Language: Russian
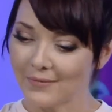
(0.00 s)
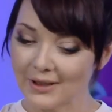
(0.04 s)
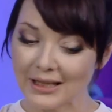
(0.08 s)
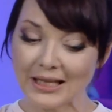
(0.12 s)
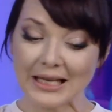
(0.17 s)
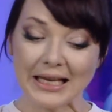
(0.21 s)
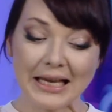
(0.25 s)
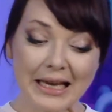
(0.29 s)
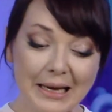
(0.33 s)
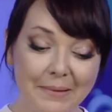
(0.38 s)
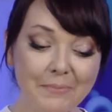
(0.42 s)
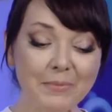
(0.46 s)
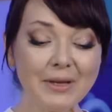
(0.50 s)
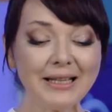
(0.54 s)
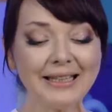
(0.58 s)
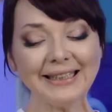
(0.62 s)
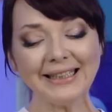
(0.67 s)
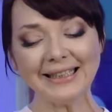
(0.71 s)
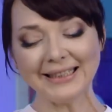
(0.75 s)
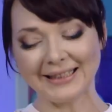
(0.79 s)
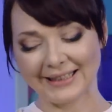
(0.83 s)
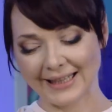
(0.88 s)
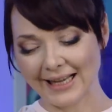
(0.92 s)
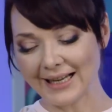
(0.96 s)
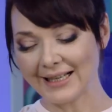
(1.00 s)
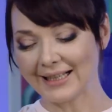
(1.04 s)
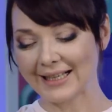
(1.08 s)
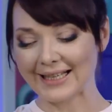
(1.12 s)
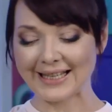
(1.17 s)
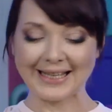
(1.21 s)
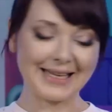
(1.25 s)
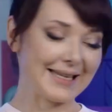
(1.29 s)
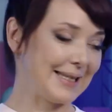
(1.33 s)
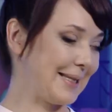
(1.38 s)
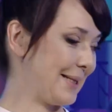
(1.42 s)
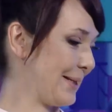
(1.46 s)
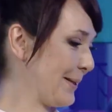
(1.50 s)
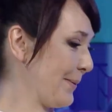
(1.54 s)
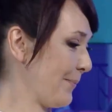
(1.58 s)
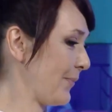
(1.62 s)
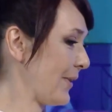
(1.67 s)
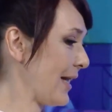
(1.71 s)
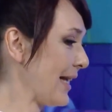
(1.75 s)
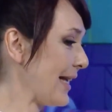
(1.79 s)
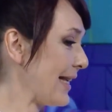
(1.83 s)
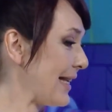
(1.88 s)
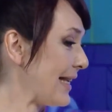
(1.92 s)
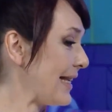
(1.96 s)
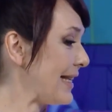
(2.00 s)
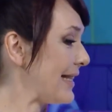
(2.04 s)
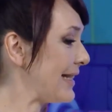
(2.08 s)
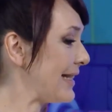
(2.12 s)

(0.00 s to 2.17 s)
Именно так и есть. И